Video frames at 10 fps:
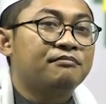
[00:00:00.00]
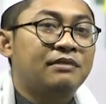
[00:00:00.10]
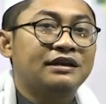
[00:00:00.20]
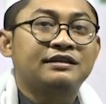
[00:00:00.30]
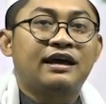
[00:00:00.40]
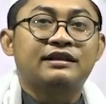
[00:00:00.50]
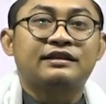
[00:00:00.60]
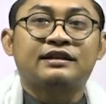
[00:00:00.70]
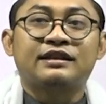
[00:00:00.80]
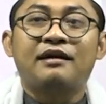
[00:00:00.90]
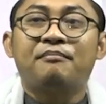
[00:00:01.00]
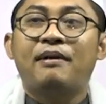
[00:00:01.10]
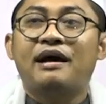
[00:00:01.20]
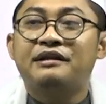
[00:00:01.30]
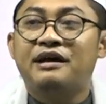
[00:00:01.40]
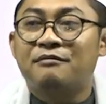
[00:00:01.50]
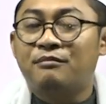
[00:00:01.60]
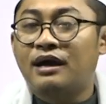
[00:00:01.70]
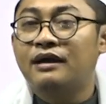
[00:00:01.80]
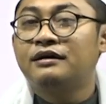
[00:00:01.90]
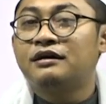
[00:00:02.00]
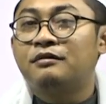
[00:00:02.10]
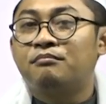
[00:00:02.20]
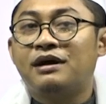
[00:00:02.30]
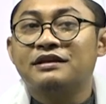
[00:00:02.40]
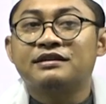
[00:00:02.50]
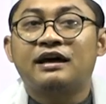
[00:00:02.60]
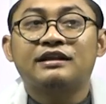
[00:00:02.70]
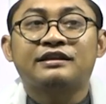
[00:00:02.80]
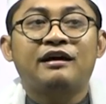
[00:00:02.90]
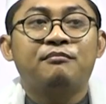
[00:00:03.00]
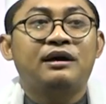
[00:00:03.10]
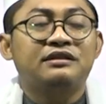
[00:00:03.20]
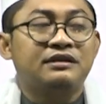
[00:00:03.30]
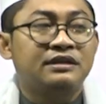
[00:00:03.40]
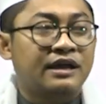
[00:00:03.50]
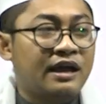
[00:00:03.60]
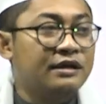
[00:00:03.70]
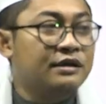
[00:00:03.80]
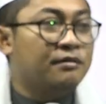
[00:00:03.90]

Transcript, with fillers: masa tak pada mah masa tak matiyah